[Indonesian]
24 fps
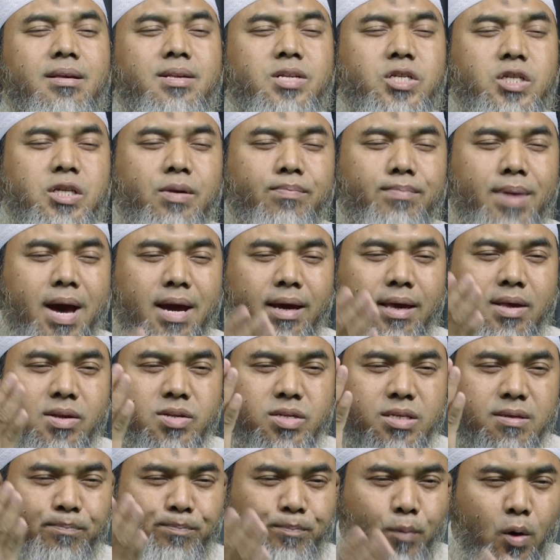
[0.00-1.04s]
Semakin
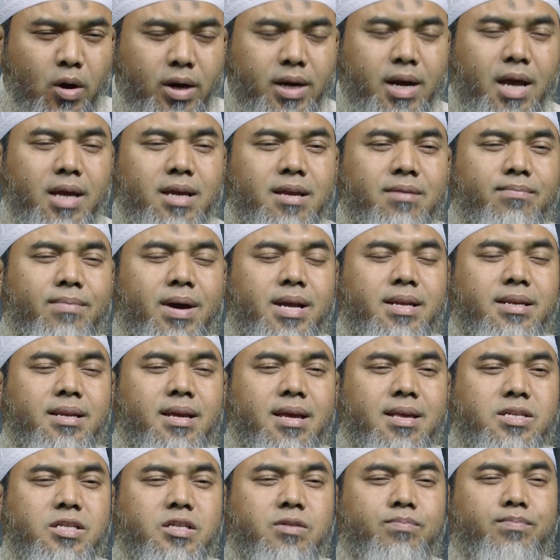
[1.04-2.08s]
sempurna
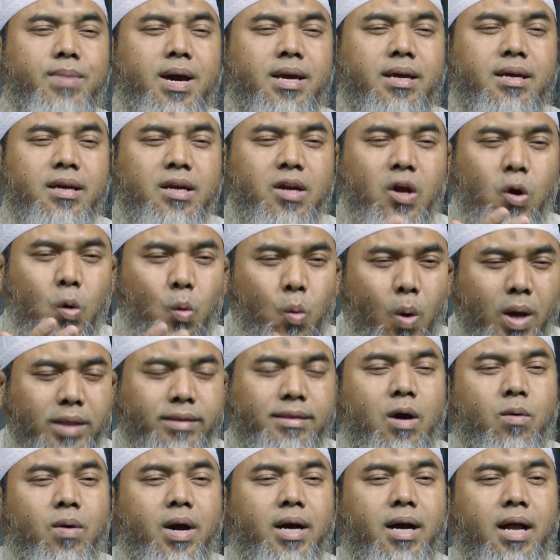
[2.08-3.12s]
imannya, semakin kuat
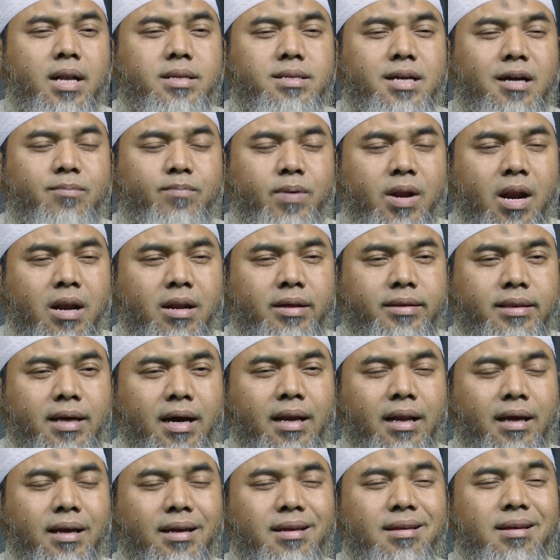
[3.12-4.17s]
tawakalnya kepada Allah
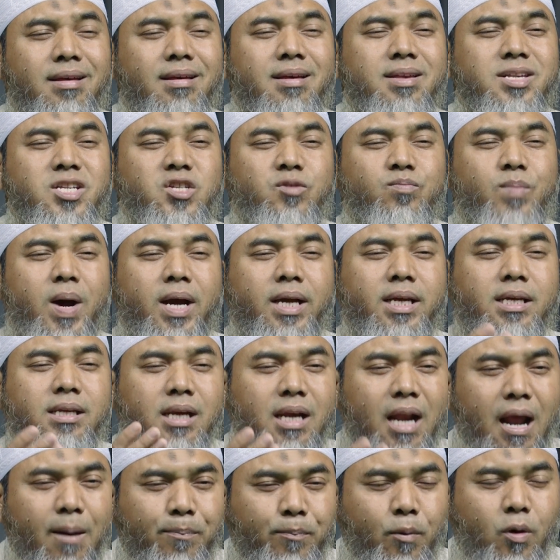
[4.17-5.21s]
Ta'ala. Semakin
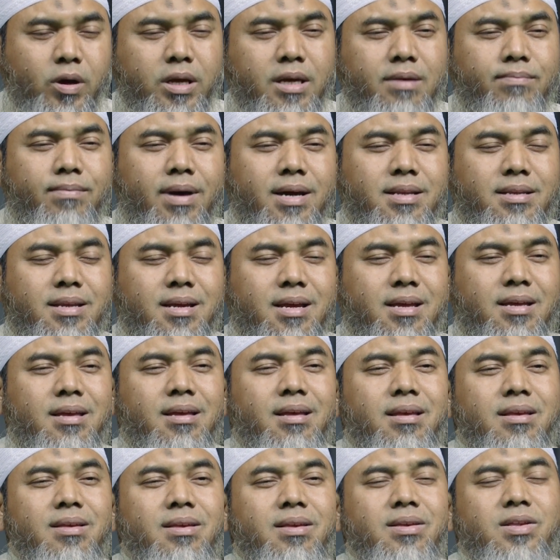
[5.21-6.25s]
rapuh imannya,
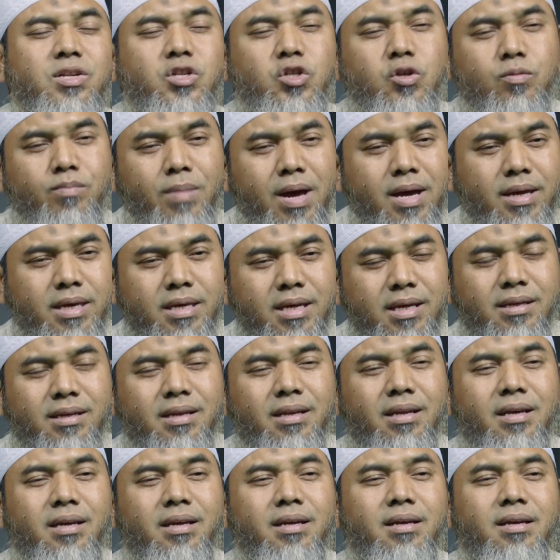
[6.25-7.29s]

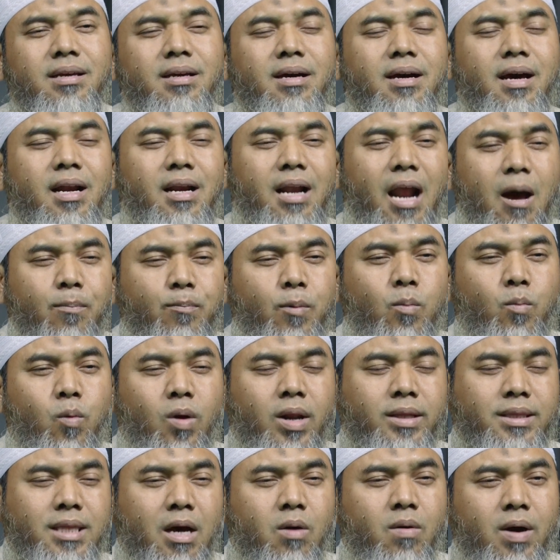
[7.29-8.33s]
semakin rapuh
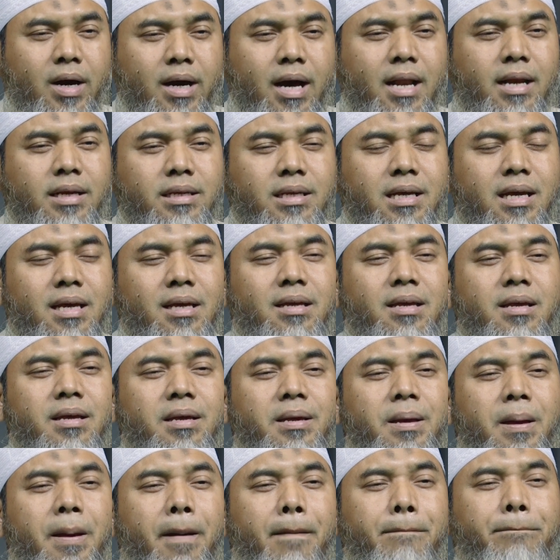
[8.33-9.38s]
pula tawakalnya.
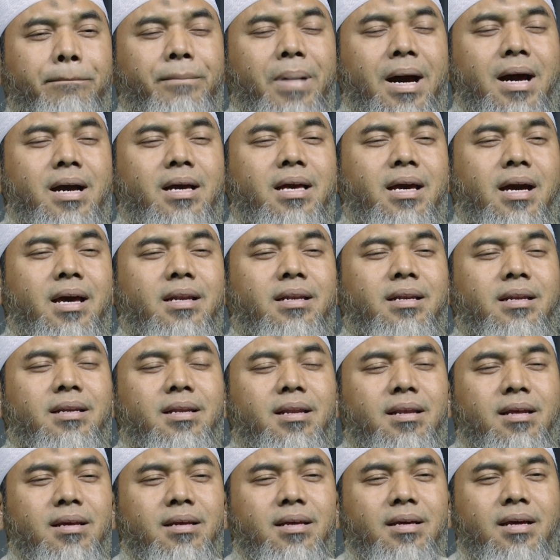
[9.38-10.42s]
Bahkan
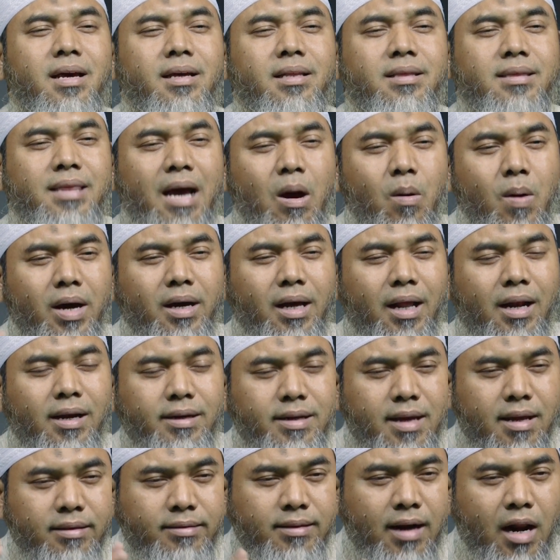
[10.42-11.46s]

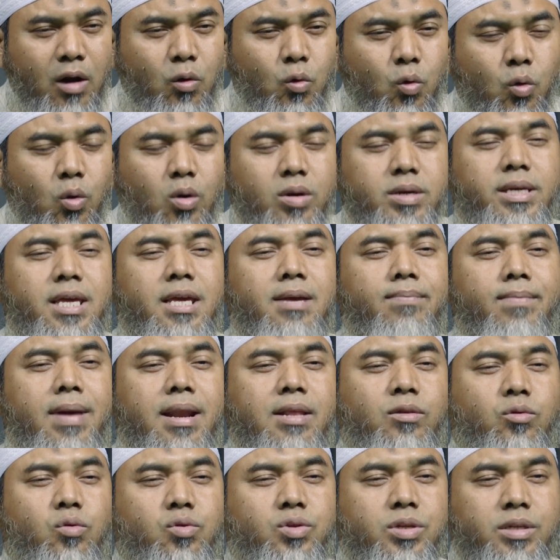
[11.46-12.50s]
tawakal di antara rukun
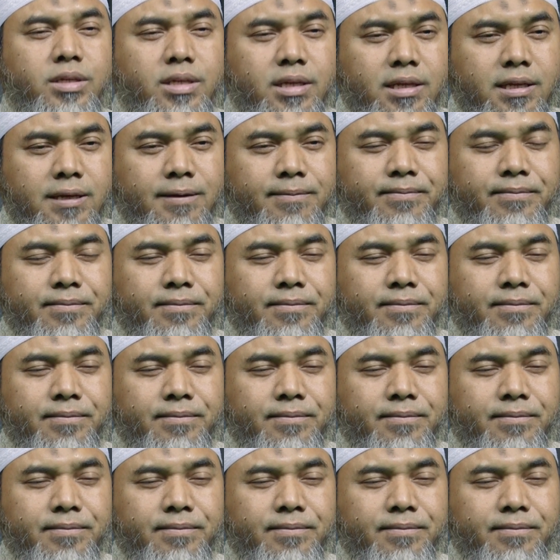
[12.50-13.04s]
keimanan itu sendiri.